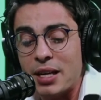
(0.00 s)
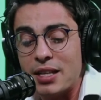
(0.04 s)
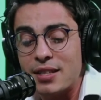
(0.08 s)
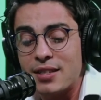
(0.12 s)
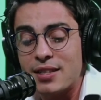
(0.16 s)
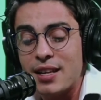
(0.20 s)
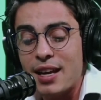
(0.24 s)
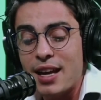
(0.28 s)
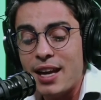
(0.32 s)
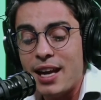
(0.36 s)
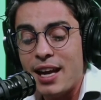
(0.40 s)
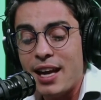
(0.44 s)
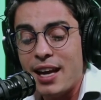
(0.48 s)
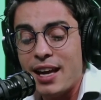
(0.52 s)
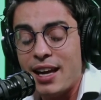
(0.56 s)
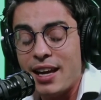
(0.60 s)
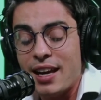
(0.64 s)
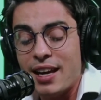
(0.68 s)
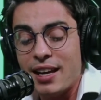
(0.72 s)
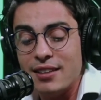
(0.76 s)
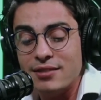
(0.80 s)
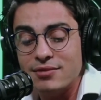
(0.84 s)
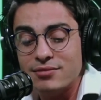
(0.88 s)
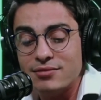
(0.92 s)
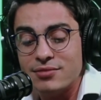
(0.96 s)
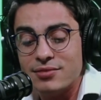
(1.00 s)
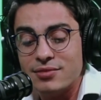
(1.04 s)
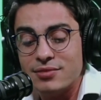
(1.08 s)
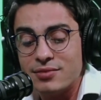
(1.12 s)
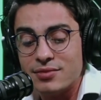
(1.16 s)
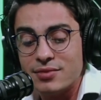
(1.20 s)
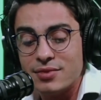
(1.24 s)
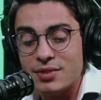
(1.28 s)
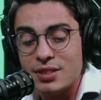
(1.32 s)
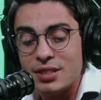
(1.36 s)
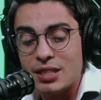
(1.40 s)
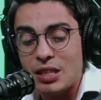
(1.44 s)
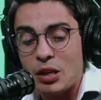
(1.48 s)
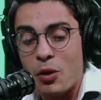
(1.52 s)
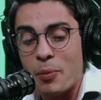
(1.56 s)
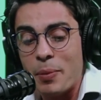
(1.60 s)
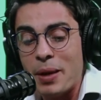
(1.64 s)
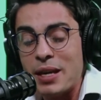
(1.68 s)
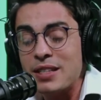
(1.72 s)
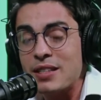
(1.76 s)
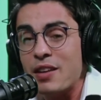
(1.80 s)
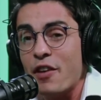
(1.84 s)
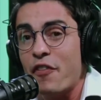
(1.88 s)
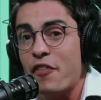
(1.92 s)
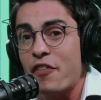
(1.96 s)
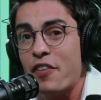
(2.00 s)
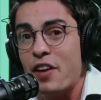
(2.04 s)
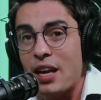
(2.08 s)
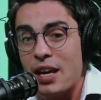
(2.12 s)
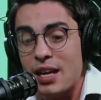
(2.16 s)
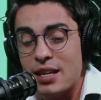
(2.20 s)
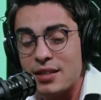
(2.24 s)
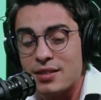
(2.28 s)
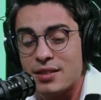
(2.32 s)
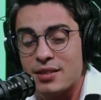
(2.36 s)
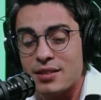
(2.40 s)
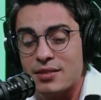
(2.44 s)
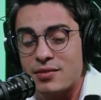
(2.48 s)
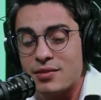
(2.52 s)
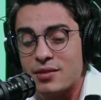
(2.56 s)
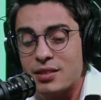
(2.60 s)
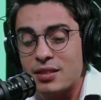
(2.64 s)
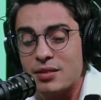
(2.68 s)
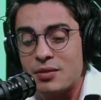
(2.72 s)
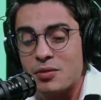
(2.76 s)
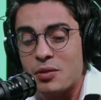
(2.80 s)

mas é, é, como é que você fez?